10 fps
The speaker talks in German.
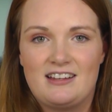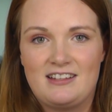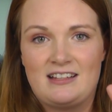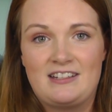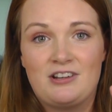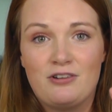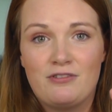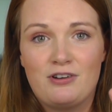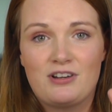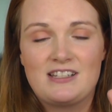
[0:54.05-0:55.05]
ist halt die
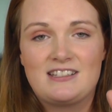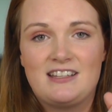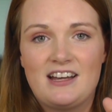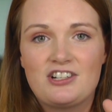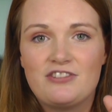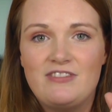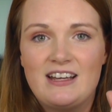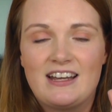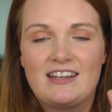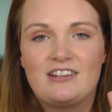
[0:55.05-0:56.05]
Overlock es sehr
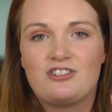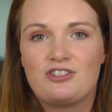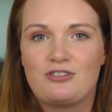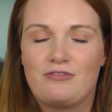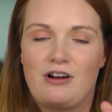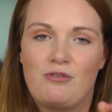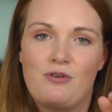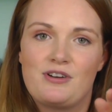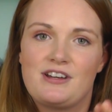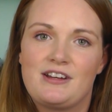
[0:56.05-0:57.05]
schwierig, den Stoff auch
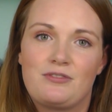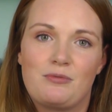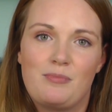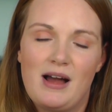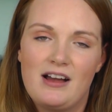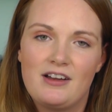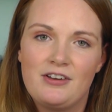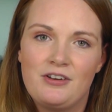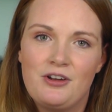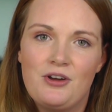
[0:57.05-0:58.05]
ordentlich zu packen.
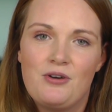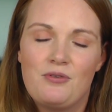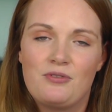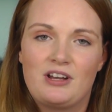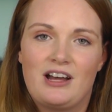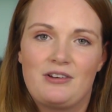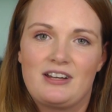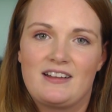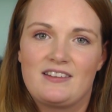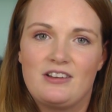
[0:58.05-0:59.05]
Und dadurch,
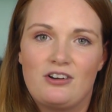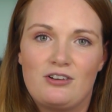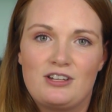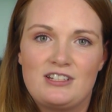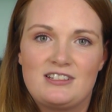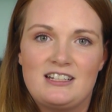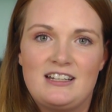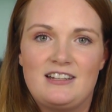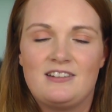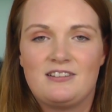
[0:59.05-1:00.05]
dass die
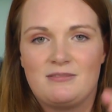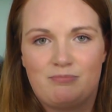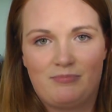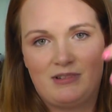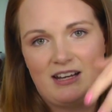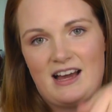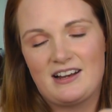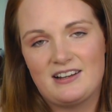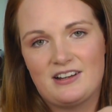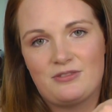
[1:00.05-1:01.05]
ODC oh,
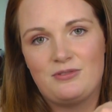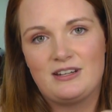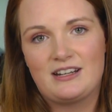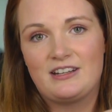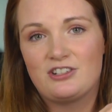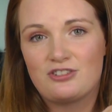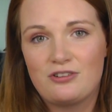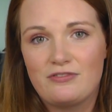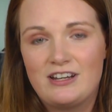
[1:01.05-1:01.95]
Nadel natürlich dann in den Stoff